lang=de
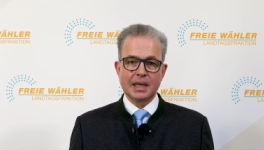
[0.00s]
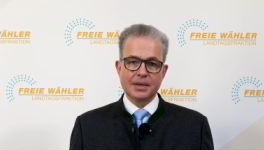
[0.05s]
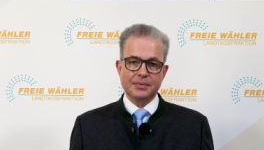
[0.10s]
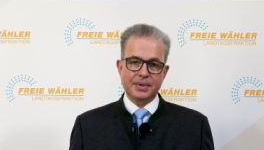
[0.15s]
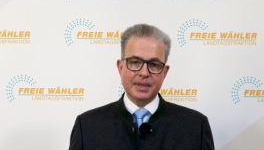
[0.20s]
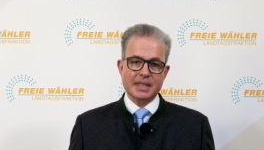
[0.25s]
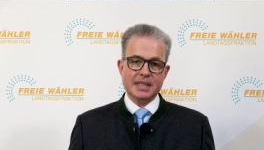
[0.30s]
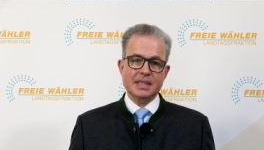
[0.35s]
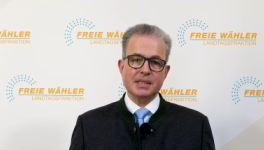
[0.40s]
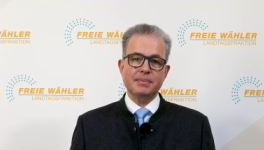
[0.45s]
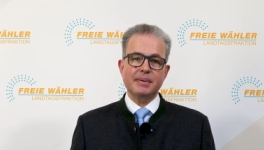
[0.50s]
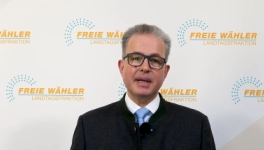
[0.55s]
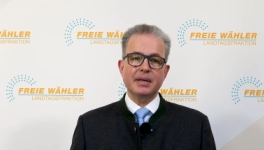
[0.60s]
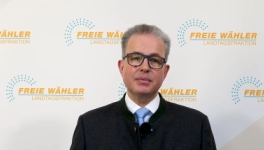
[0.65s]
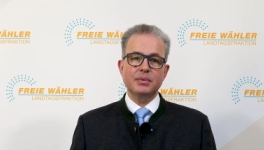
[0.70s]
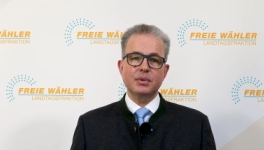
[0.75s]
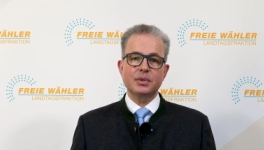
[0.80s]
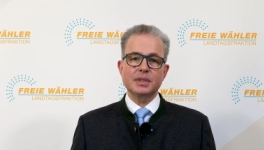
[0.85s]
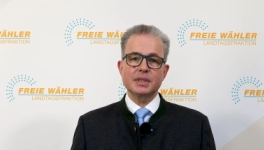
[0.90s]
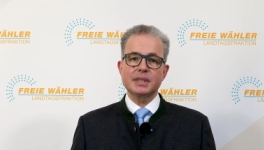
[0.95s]
Fast
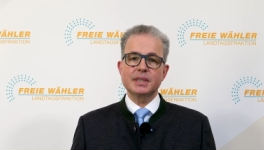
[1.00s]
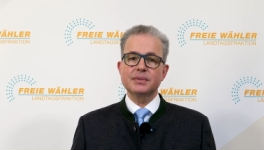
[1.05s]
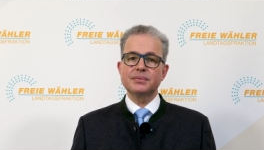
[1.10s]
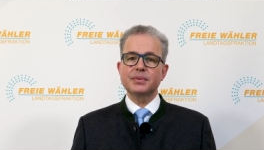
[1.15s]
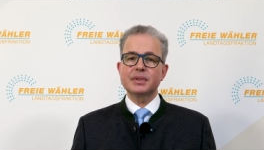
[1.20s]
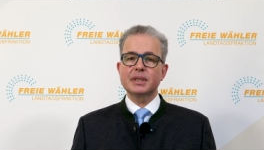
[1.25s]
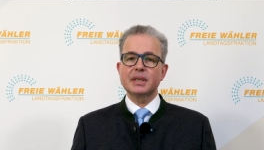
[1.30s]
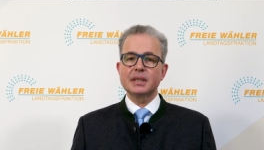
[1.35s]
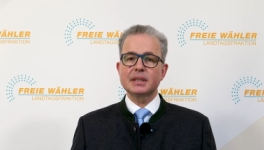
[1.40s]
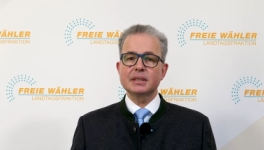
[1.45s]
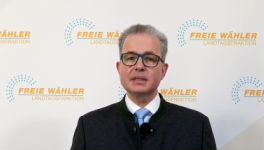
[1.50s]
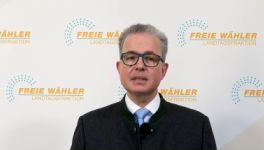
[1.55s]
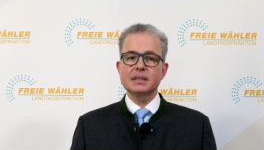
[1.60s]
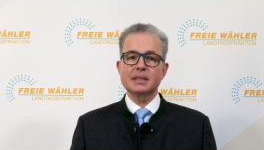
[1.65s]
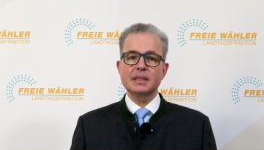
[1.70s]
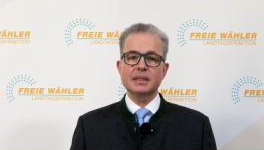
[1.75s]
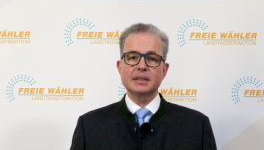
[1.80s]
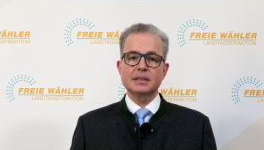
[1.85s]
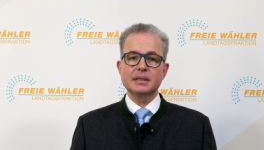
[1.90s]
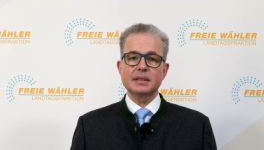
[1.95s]
zwei Wochen sind vergangen,
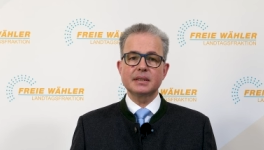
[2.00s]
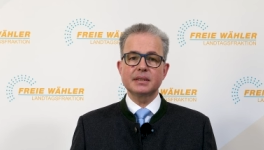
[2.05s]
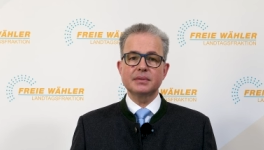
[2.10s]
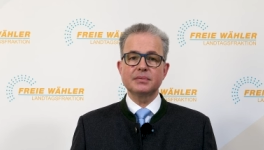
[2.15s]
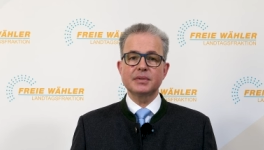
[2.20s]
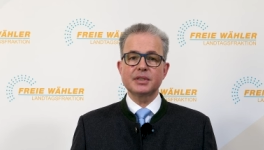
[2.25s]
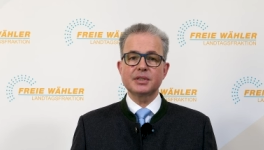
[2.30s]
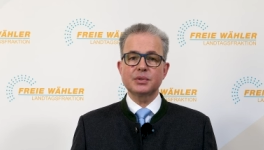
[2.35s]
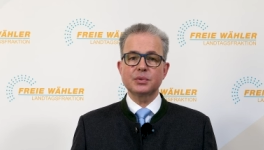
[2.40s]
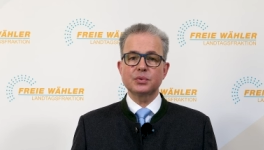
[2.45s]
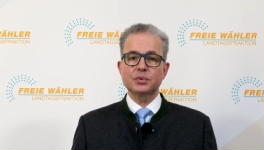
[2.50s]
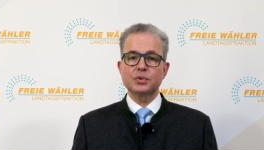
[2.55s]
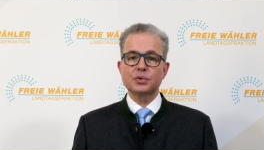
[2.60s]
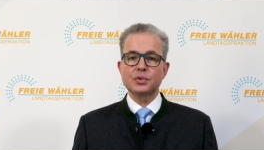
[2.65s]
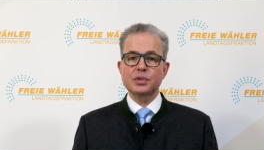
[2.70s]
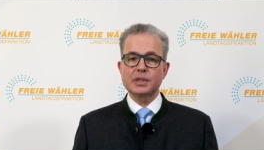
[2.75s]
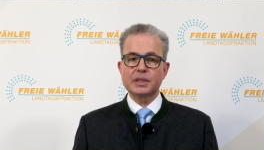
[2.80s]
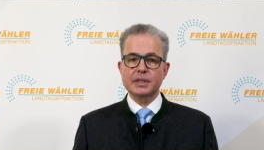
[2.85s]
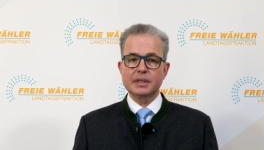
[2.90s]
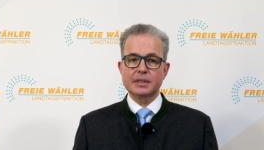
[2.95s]
seit die Invasion
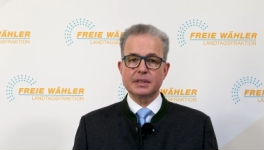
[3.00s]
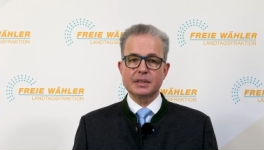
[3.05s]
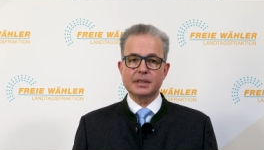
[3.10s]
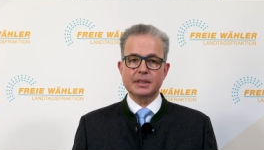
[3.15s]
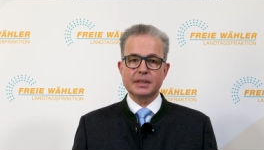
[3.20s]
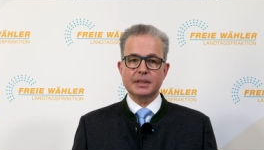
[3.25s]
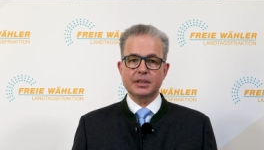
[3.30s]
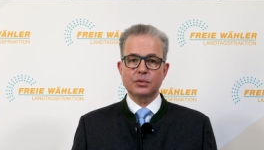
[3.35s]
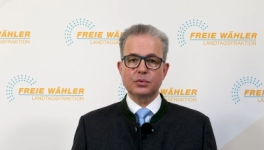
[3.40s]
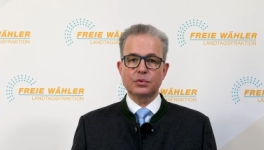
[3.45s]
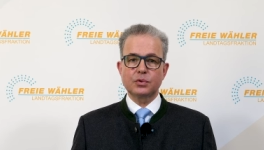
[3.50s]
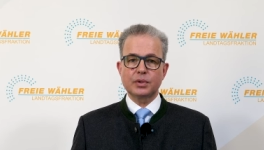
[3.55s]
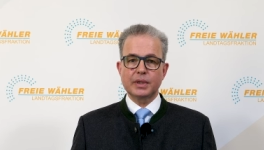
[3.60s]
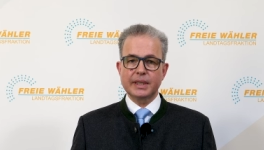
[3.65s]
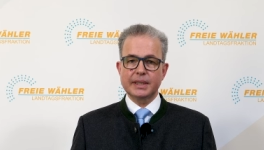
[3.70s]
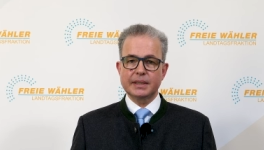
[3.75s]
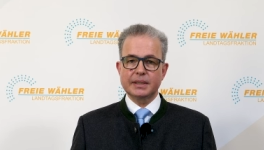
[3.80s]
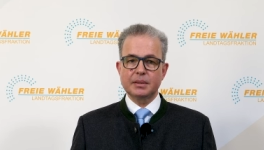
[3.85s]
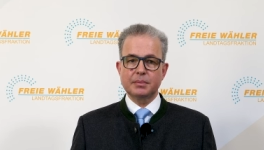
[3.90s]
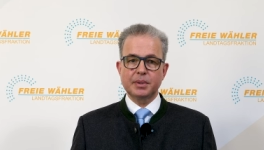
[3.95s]
Russlands in der
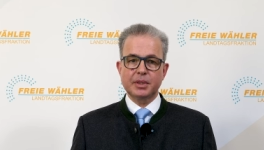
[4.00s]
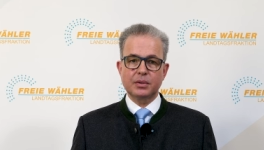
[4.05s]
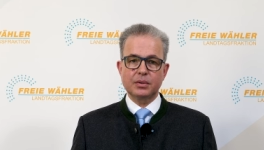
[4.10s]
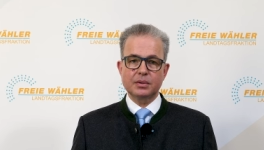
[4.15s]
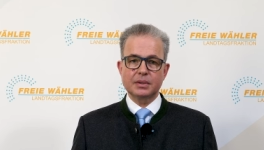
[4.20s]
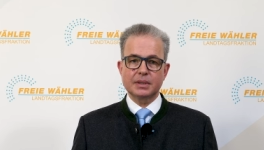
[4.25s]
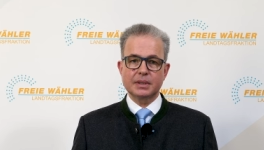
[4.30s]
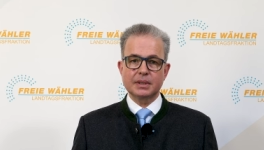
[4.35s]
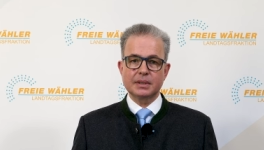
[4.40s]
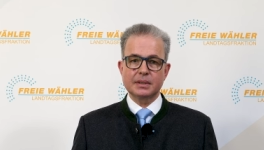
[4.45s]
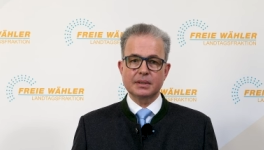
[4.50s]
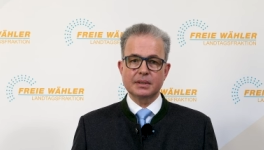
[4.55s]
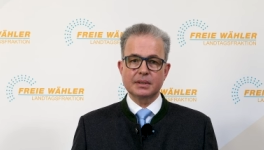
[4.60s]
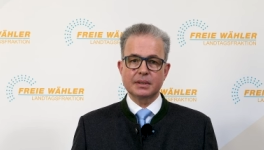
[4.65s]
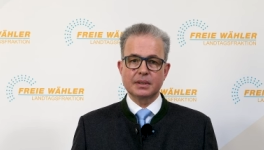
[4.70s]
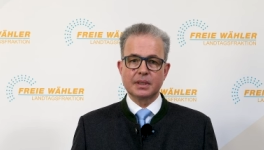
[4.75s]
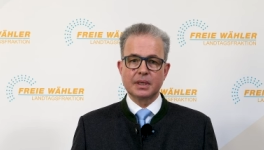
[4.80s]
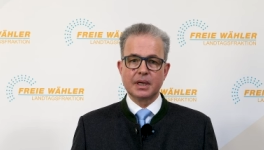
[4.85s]
Ukraine begonnen hat.